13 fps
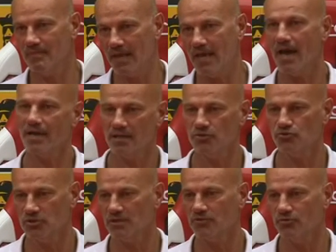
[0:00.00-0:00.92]
e anche su
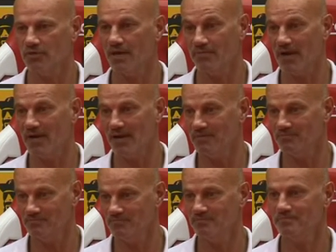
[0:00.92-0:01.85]
seconda palla
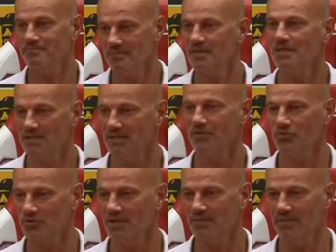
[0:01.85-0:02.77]
in
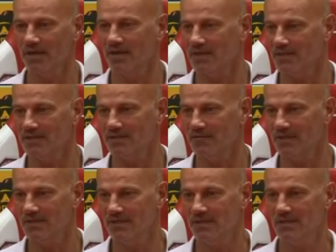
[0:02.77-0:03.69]
seguito a una palla inattiva.
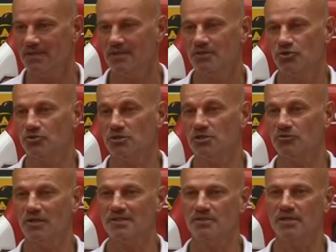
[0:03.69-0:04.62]
Sono
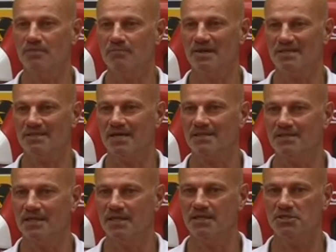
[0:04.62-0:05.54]
situazioni
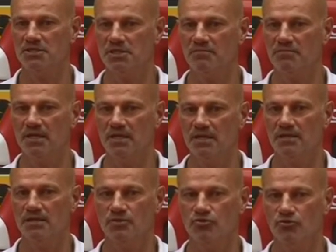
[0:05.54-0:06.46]
abbastanza leggibili
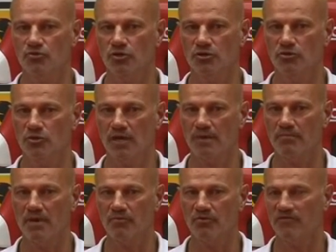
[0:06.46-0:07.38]
eh, su cui noi
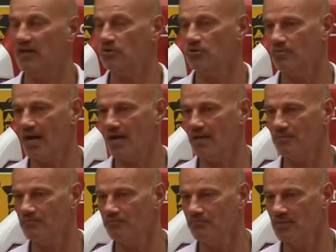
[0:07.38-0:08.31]
abbiamo fatto male,
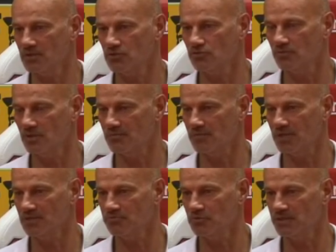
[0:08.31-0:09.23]
mi assumo la mia
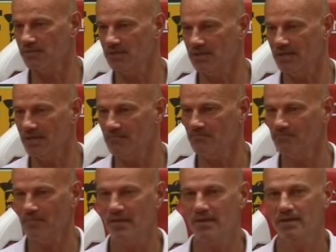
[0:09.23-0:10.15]
responsabilità
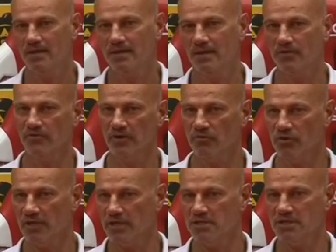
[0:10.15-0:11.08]
e dovremo
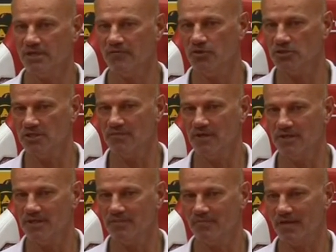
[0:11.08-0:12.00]
crescere
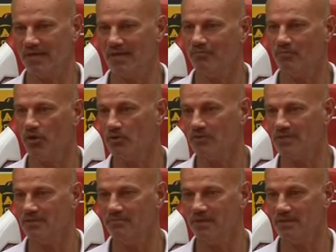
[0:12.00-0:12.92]
velocemente perché poi
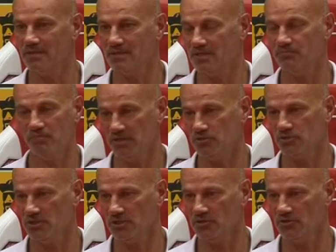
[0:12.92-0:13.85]
queste partite spesso
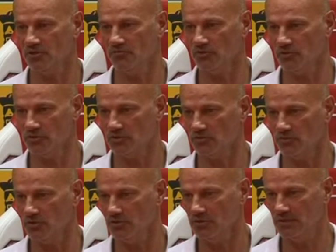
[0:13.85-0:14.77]
si risolvono in questo
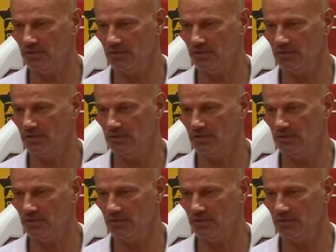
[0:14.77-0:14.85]
modo.